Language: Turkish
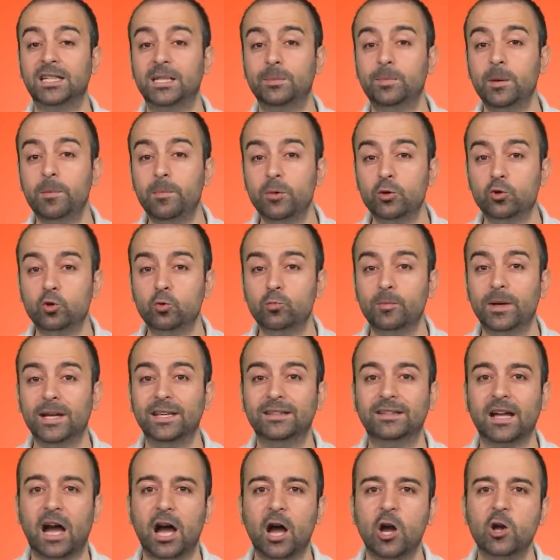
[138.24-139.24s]
gibi bir
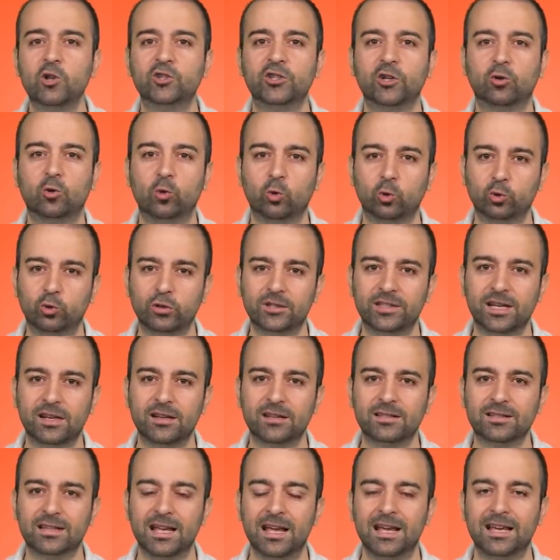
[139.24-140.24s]
cümleyi daha önce
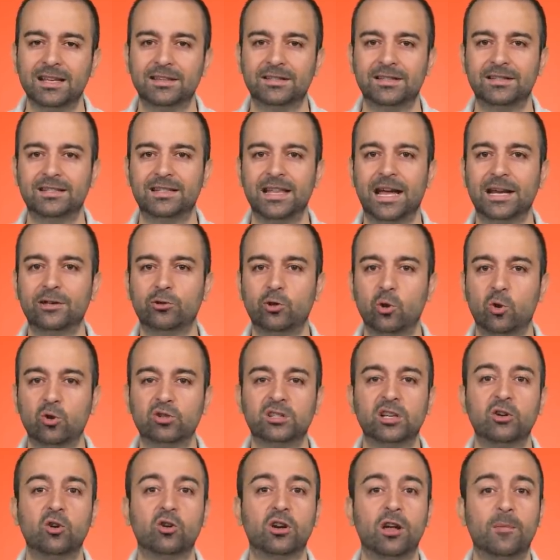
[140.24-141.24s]
kurduysanız sizler
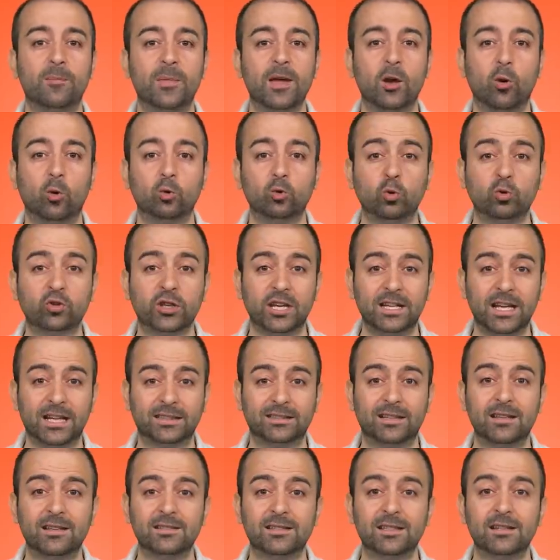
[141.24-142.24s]
görsel öğrenmeye oldukça
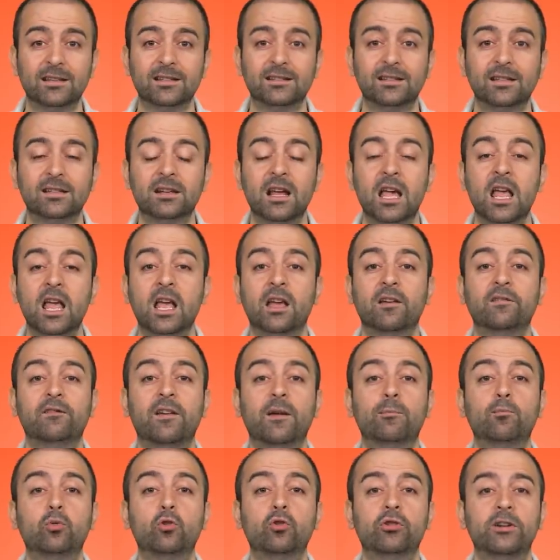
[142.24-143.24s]
yatkınsınızdır
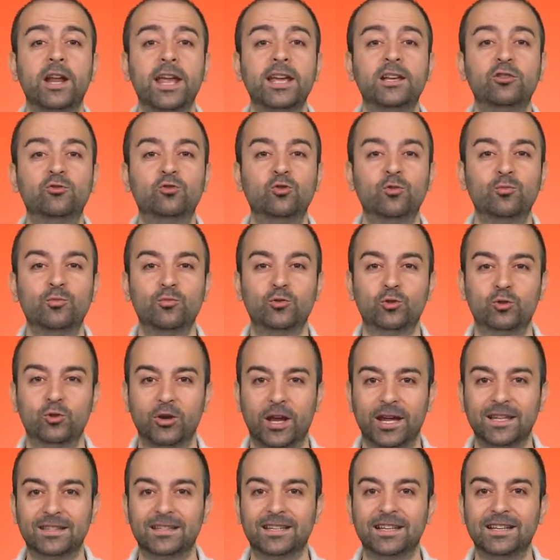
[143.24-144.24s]
ve bu renk
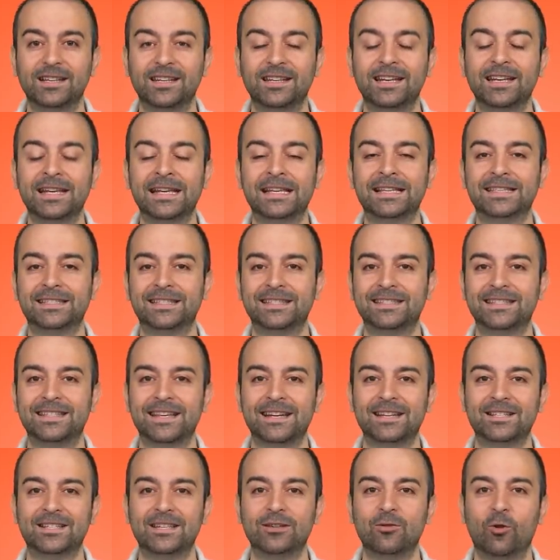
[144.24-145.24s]
cümbüşü etkinliği
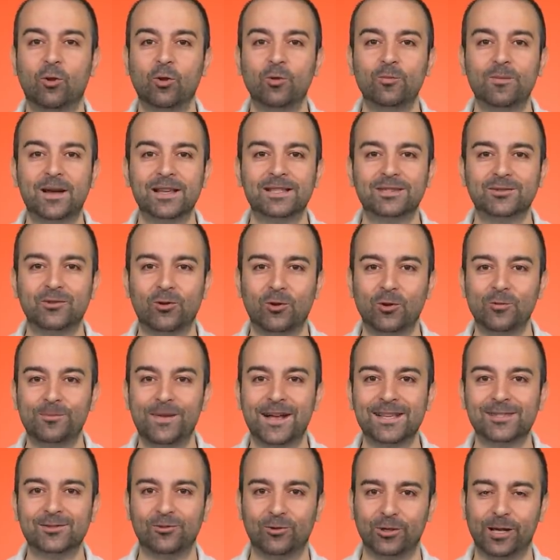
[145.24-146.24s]
sizler için olmazsa
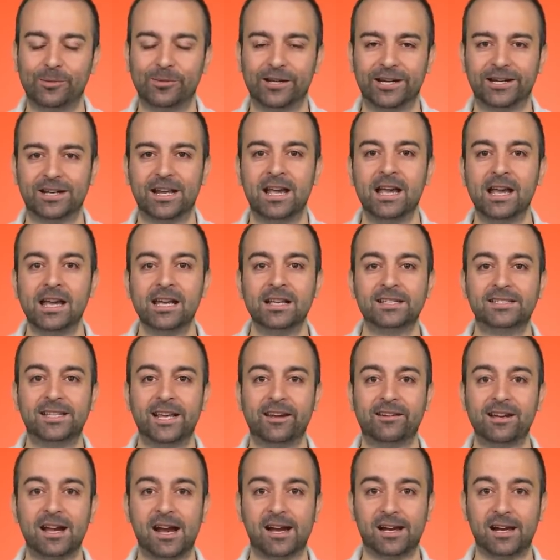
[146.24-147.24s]
olmaz olabilir.
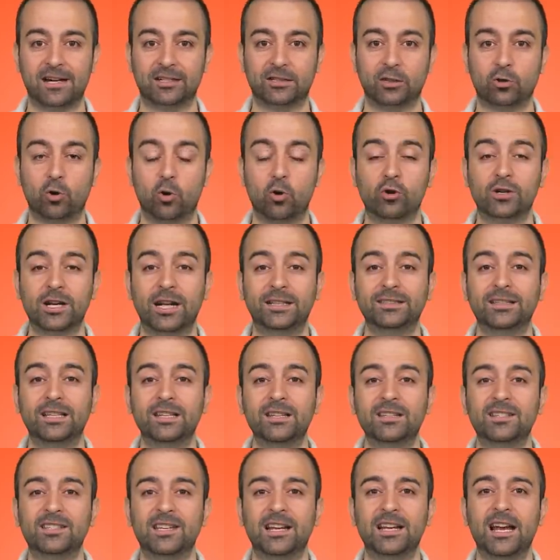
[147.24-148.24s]
Sevgili arkadaşlar
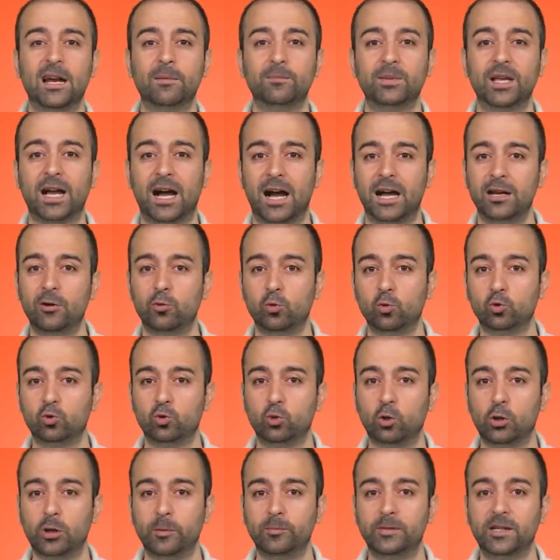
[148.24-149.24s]
öğrendiğiniz şeyler bir hayli
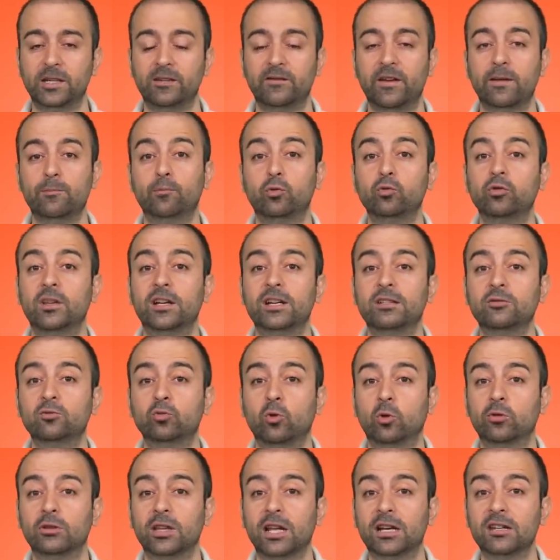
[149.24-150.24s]
uzun olabilir ve
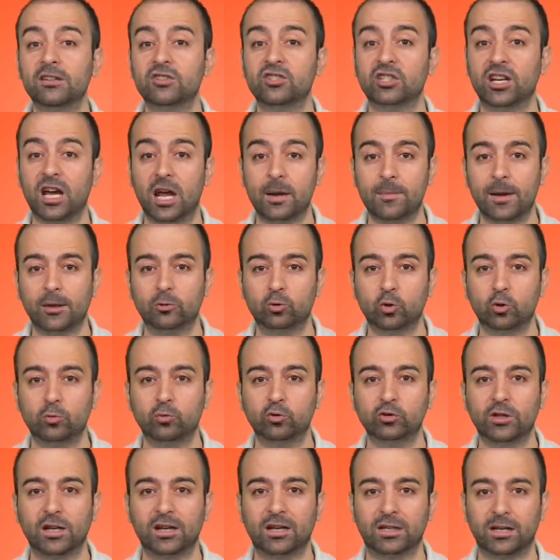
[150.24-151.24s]
bunların notlarını çıkarmak
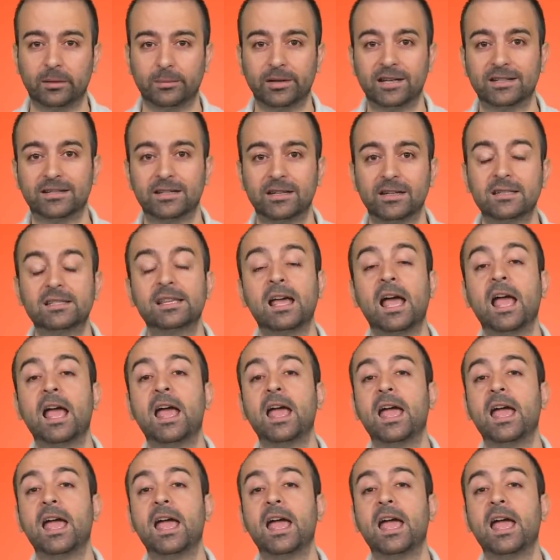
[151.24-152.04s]
durumunda kalabilirsiniz.